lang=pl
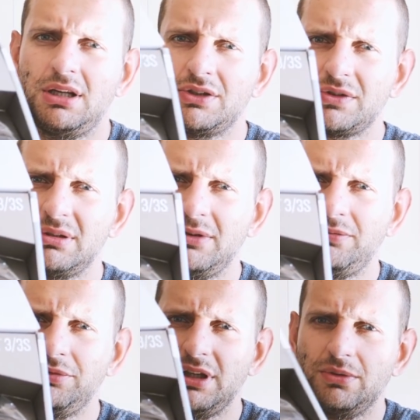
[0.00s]
Leżą sobie
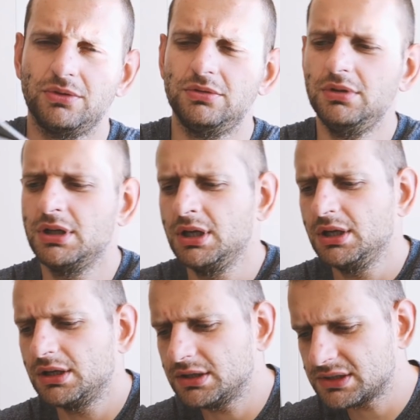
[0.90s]
w pudełku.
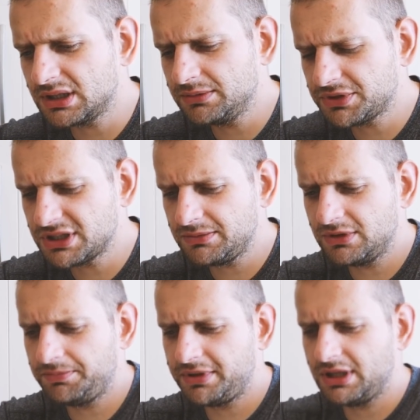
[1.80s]
Zanim
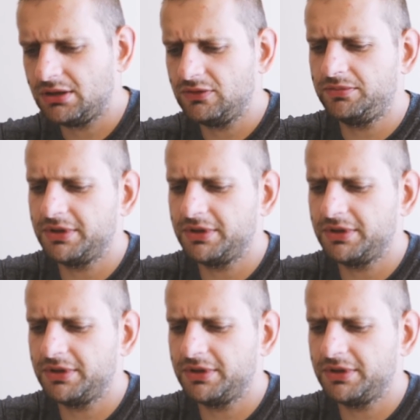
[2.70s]
przejdziemy do pedałów,